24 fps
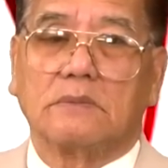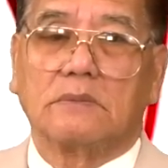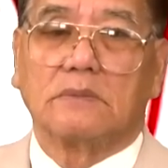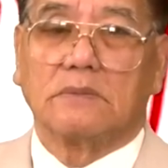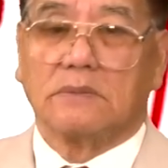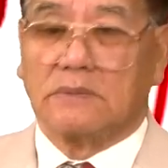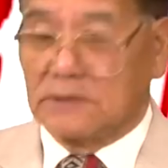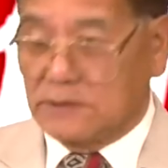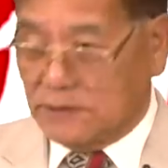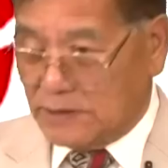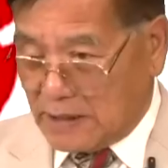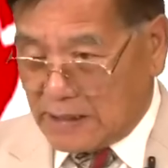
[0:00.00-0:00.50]

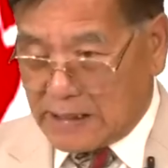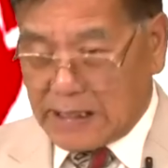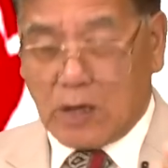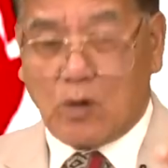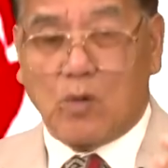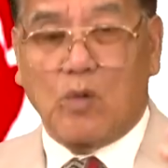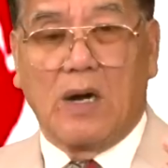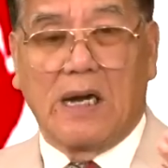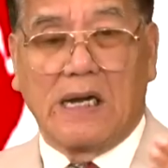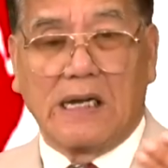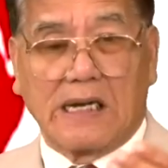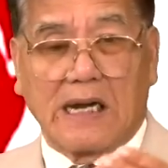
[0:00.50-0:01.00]
Những cái
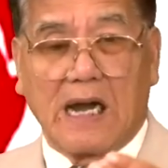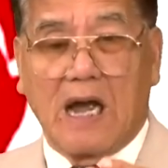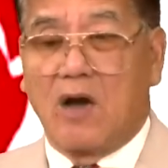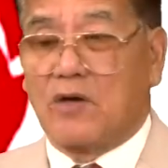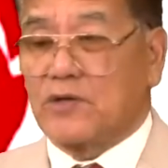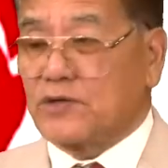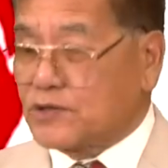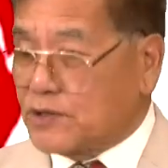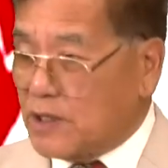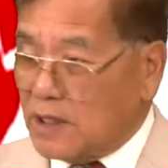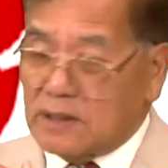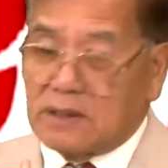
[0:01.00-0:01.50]
quảng cáo
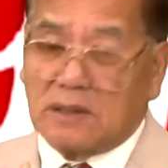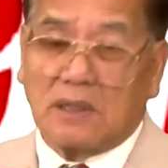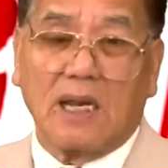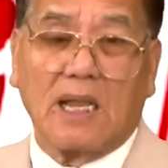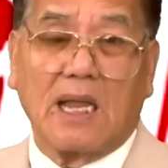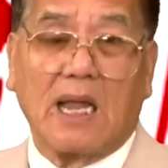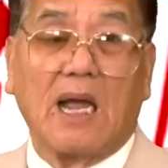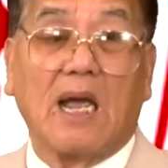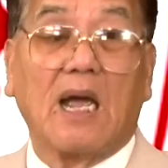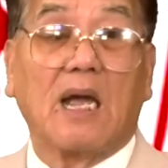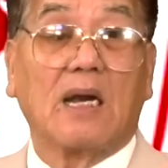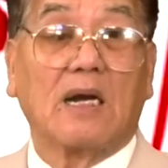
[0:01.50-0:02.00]
chính
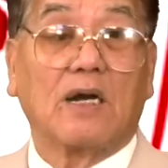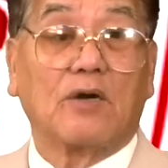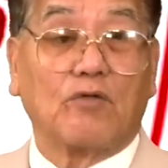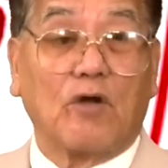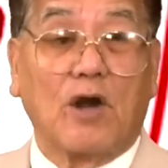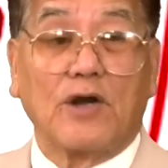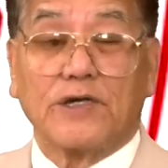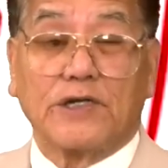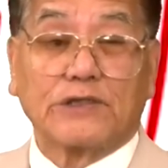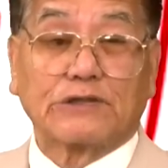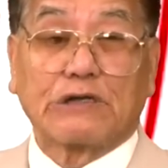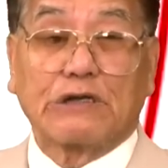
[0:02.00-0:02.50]
là
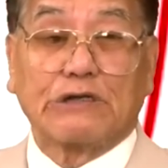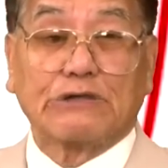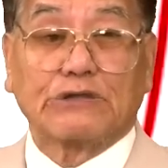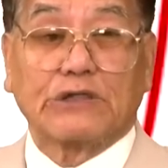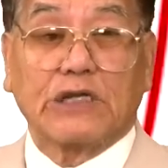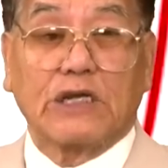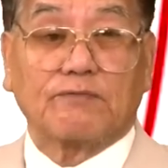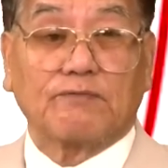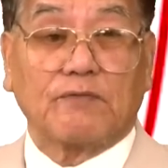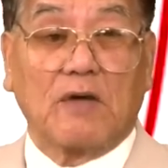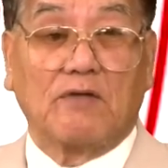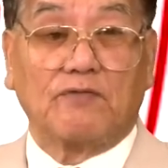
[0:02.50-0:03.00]
Ron
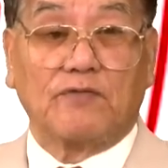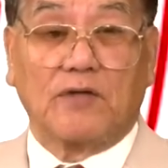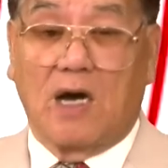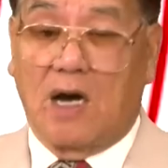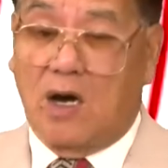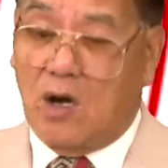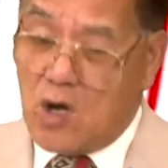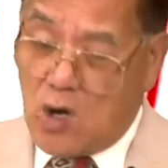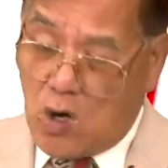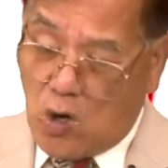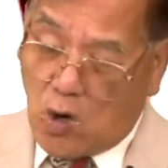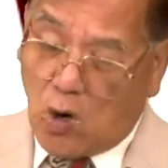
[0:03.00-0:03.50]
DeSantis và vợ
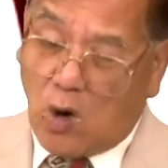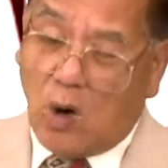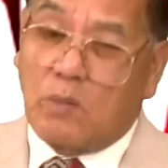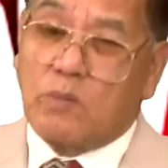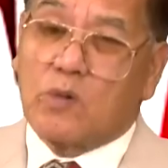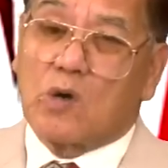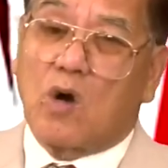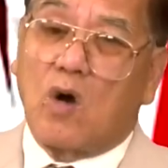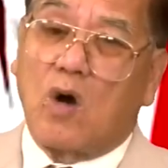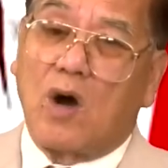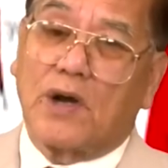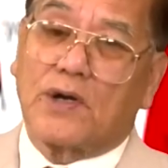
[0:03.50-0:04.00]
ôm
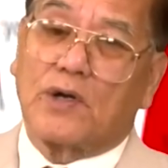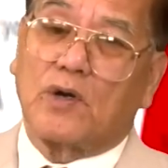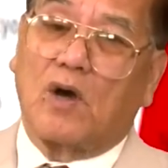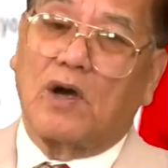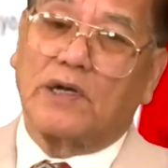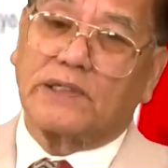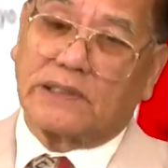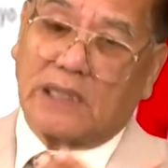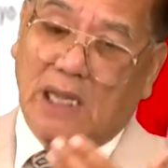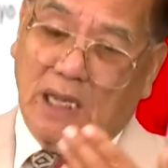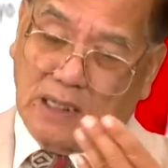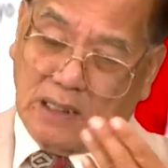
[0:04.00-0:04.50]
con nói
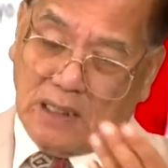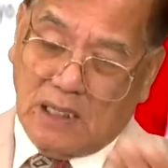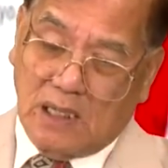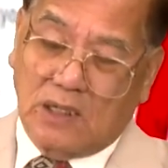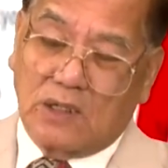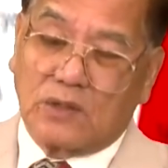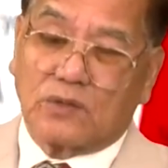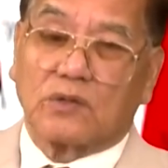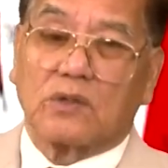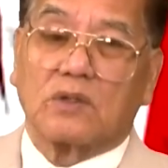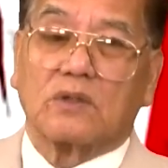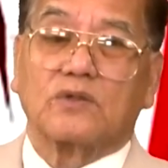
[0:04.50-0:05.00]
rằng
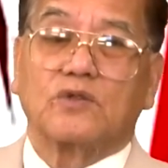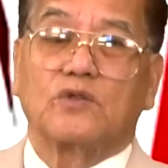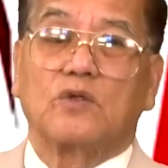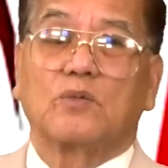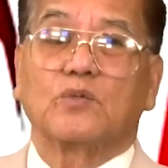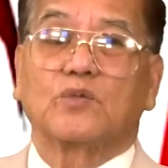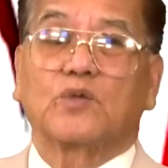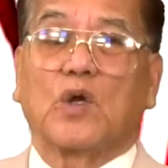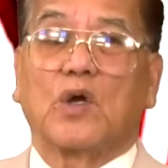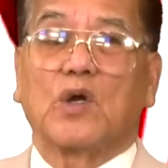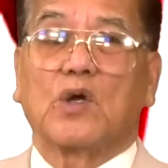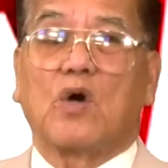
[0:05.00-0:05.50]
chúng
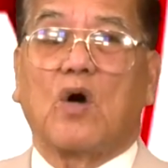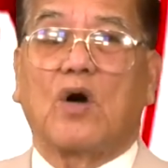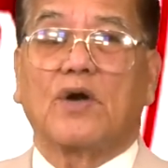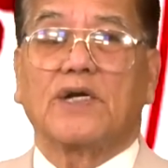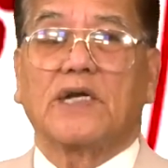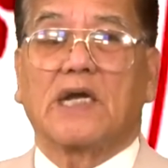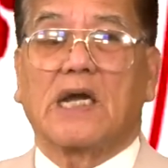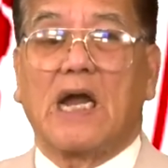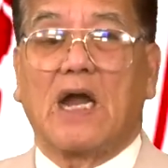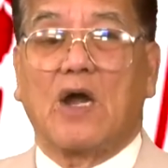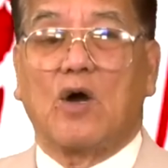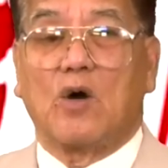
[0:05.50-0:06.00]
tôi có được
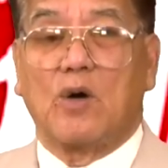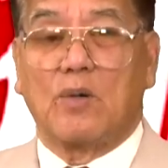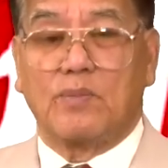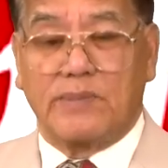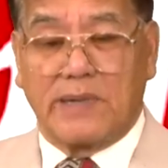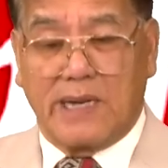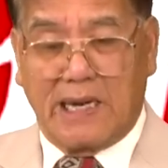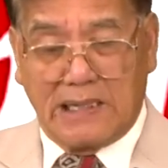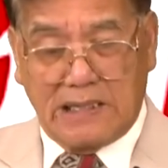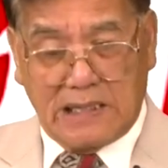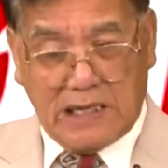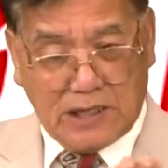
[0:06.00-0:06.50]
ngày hôm
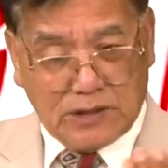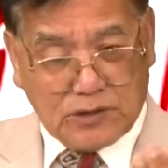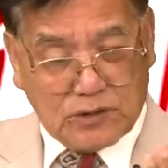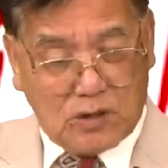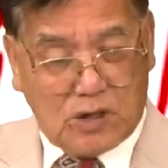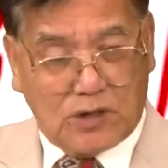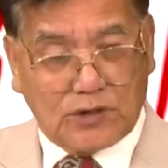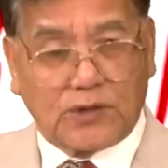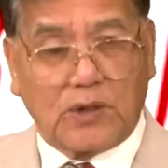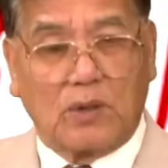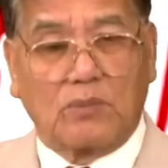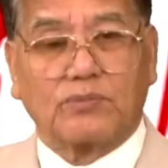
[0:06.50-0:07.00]
nay là do
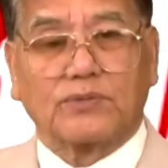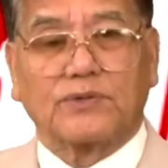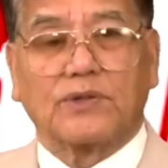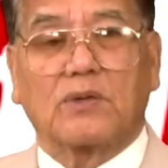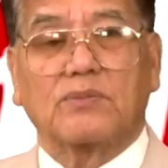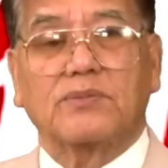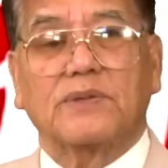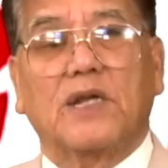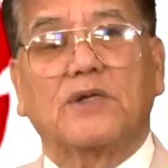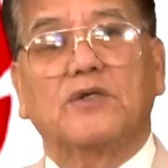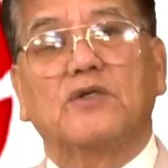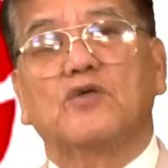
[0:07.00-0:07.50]
Tổng thống
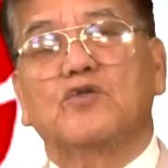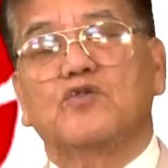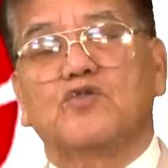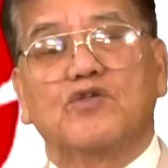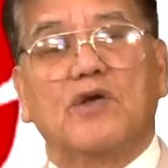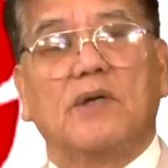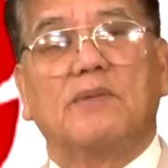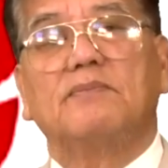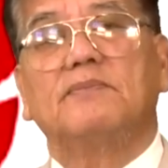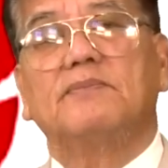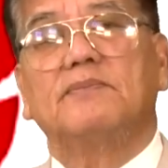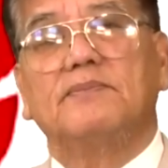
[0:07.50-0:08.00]
Donald
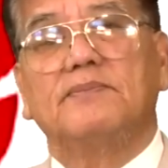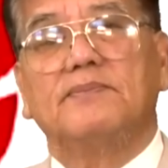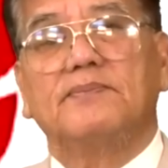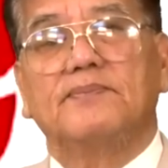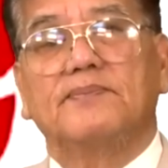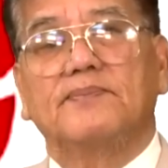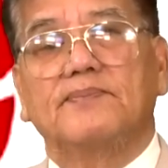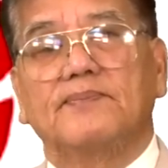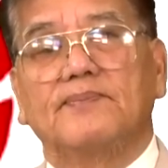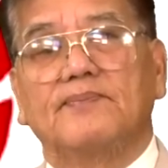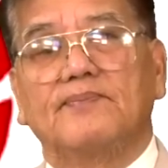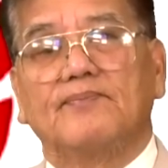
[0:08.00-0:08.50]
Trump.
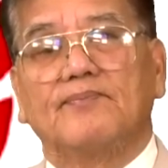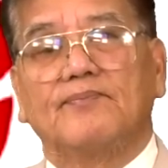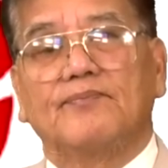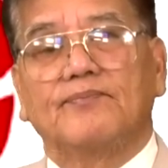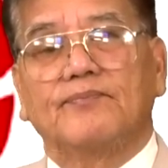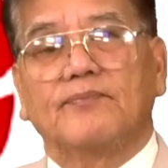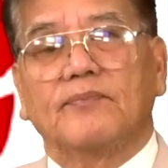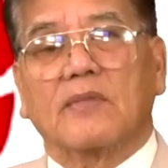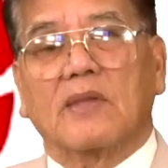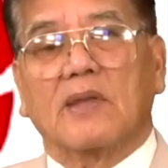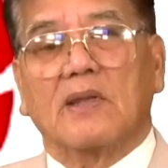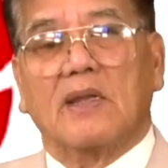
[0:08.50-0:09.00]

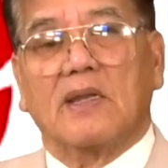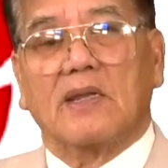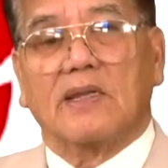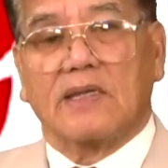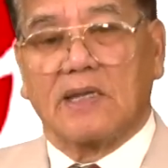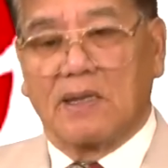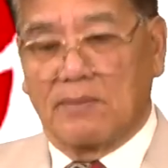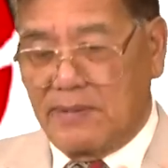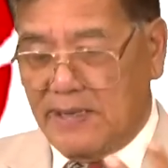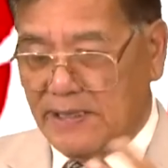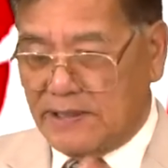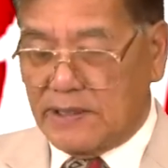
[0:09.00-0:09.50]

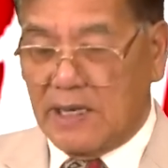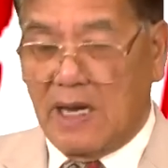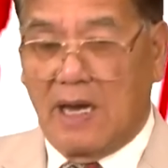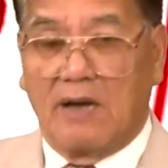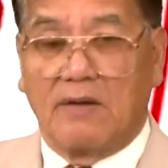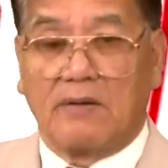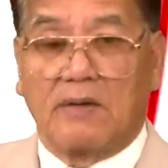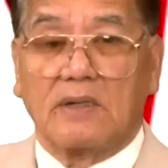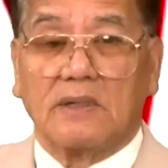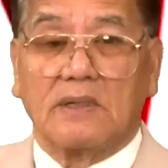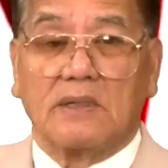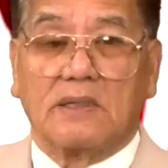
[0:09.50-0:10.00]
Nhưng bây
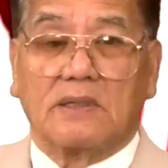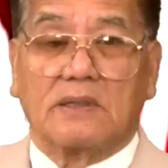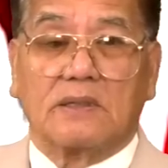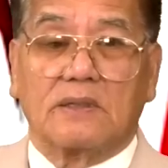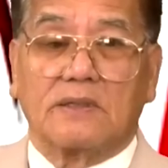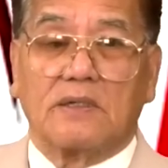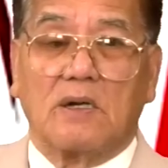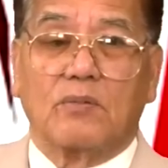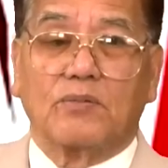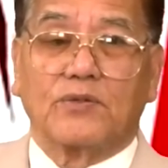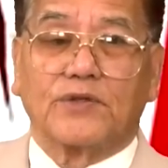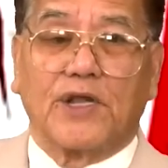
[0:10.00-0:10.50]
giờ
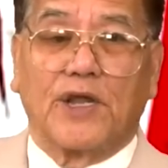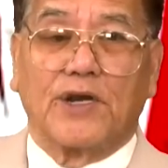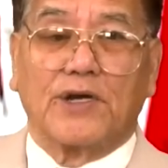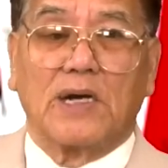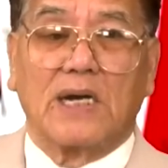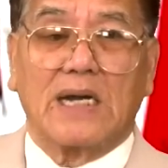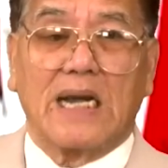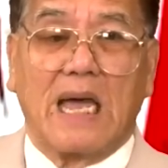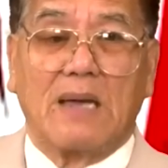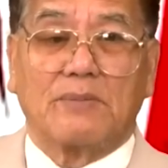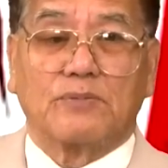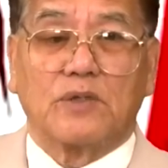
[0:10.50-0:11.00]
đồng tiền nó
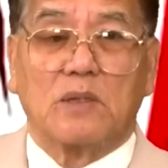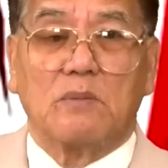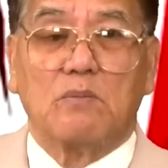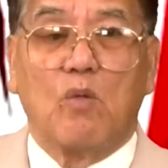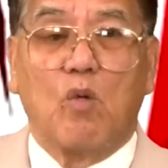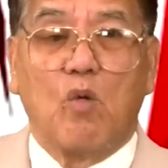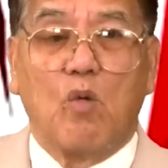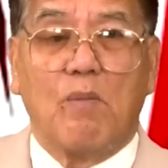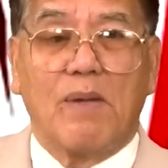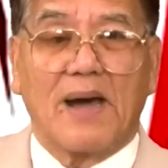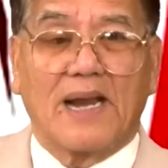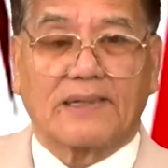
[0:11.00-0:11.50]
làm cho mù
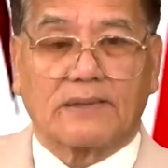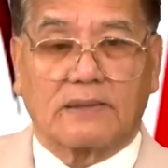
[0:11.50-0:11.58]
mắt,